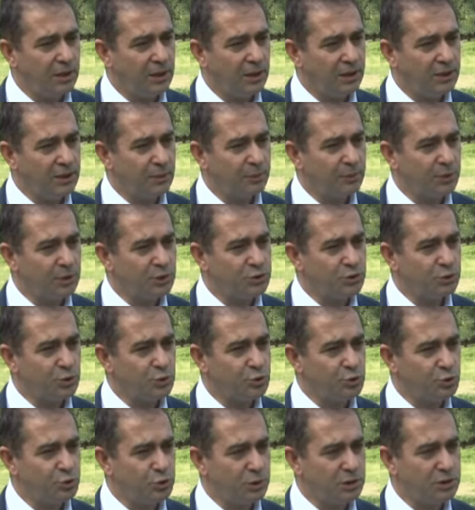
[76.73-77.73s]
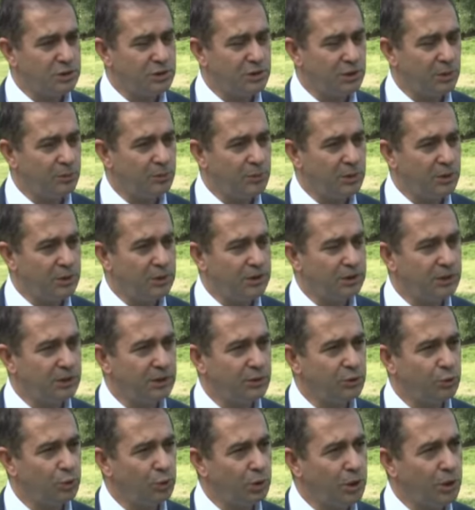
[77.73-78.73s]
adaptasyon süreciyle
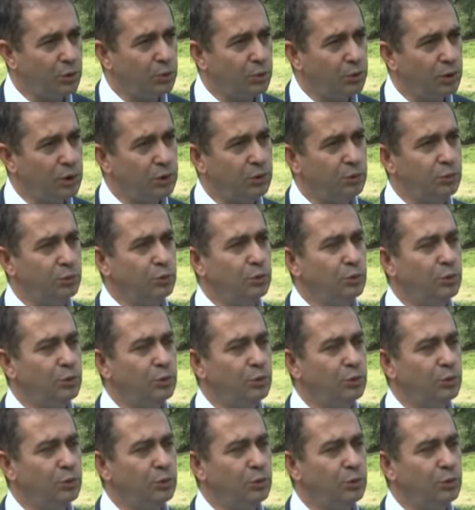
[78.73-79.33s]
birlikte doğal üre